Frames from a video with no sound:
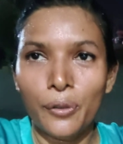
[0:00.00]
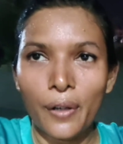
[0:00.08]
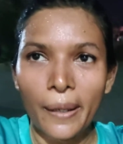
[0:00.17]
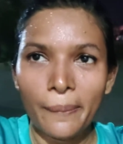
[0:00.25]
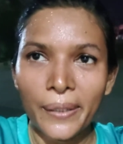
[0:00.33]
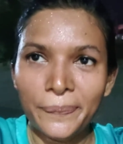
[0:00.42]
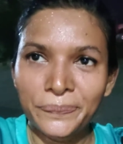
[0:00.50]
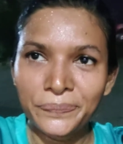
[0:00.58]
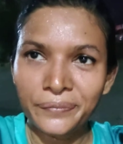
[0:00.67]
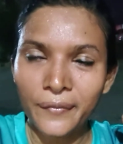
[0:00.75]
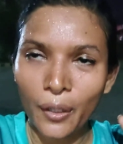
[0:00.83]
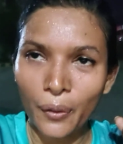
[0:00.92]
তো আমি
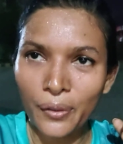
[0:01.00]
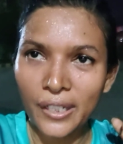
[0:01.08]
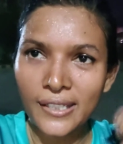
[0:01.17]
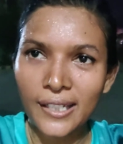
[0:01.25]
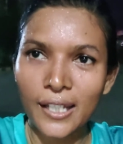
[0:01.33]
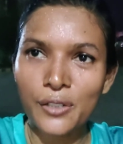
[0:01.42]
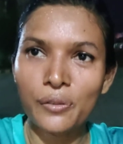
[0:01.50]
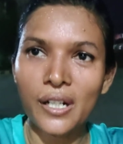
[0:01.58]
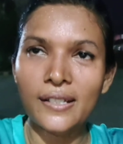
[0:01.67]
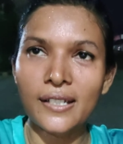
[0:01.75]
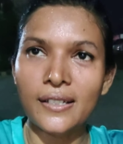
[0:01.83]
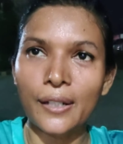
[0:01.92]
তখন নিজেকেই
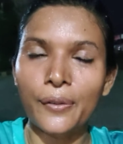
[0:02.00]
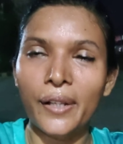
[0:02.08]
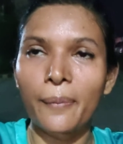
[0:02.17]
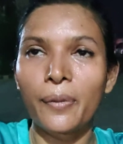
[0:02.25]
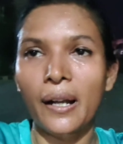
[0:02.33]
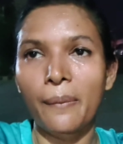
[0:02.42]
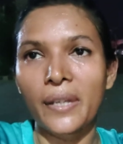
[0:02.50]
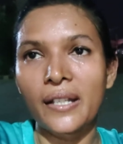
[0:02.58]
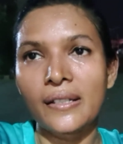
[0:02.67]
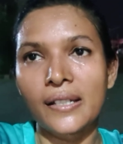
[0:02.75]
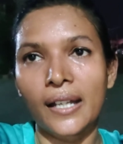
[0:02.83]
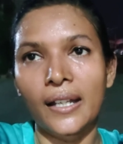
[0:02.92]
শোনার চেষ্টা করি এবং আমি
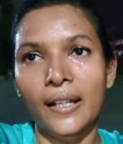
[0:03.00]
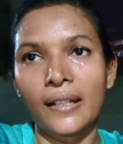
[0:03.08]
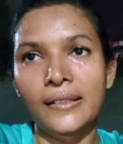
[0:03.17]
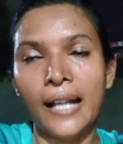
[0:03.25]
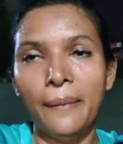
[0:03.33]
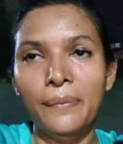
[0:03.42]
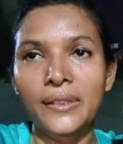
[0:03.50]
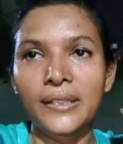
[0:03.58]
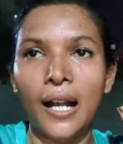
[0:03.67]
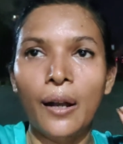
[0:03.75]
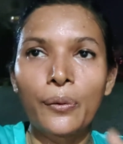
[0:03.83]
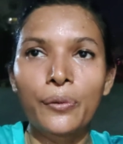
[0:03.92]
সেই
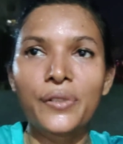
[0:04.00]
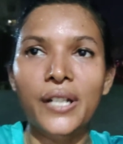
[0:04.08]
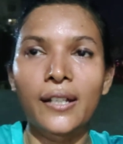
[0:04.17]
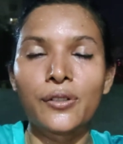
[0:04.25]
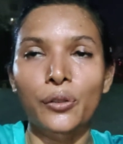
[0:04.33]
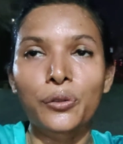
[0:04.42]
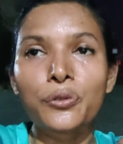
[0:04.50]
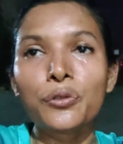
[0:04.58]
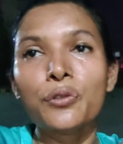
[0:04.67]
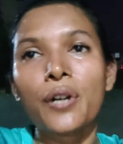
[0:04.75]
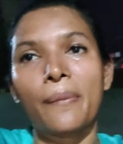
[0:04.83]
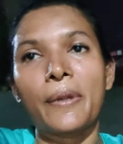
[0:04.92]
টাইমটা অনুযায়ী
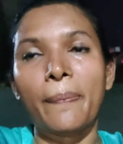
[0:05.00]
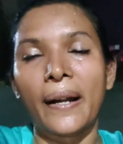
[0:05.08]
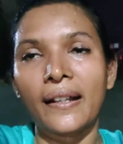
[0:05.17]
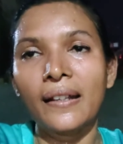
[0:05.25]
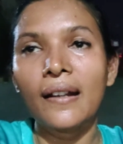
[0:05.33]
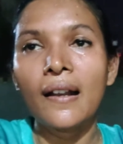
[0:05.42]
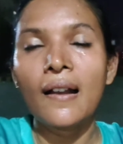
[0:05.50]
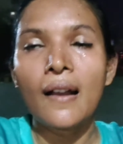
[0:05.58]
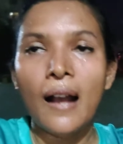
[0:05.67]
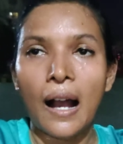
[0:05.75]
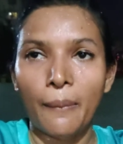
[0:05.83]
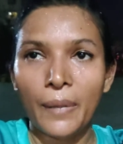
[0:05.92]
যতটুকু আমি পারি
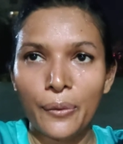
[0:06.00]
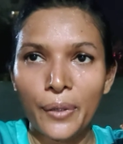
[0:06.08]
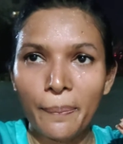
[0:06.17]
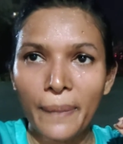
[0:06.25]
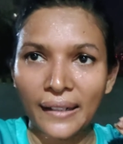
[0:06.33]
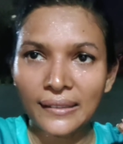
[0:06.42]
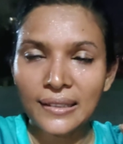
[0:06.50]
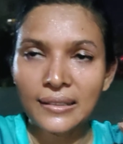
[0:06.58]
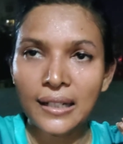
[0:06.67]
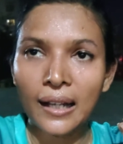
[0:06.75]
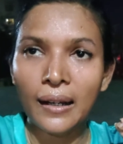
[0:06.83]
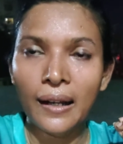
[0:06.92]
আমার ওই
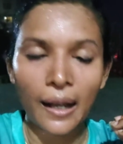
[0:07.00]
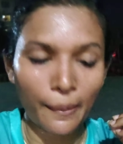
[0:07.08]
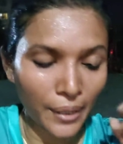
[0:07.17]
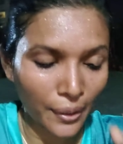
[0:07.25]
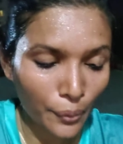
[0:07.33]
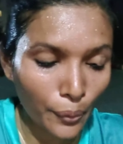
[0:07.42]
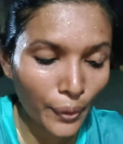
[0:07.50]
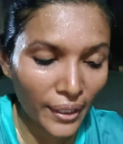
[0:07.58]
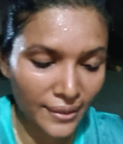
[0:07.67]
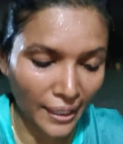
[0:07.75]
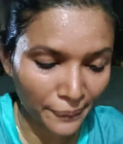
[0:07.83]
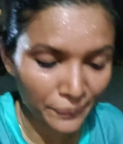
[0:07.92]
প্র্যাকটিসটা আমি
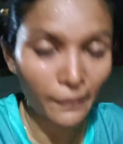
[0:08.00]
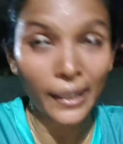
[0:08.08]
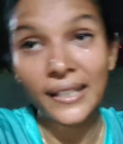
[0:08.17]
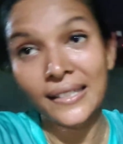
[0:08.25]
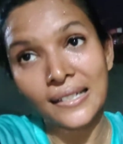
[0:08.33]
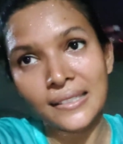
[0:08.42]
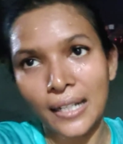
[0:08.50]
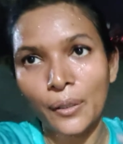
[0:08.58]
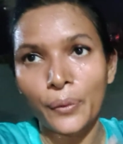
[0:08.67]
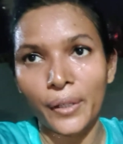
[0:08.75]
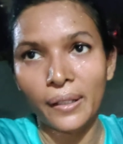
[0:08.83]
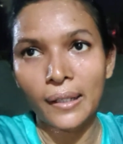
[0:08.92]
করে যাই মানে চেষ্টা
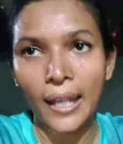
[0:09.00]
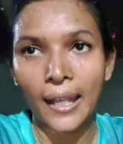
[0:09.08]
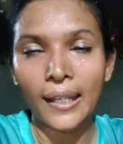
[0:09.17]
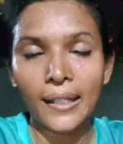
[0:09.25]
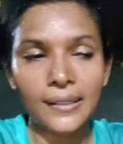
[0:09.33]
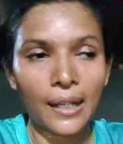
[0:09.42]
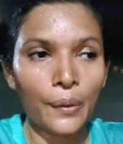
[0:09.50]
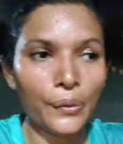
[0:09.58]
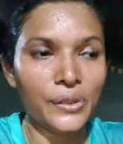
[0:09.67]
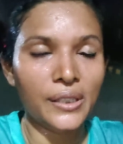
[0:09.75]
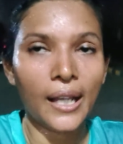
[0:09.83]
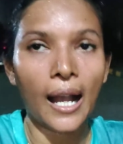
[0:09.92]
করি এইটা
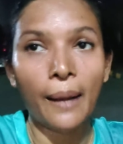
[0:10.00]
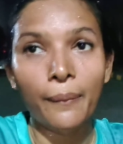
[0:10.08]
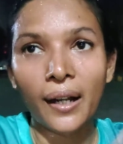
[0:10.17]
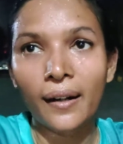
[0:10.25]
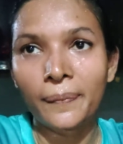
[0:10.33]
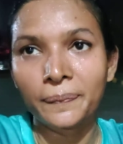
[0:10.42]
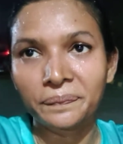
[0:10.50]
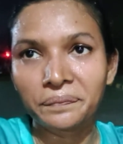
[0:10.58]
হচ্ছে আমার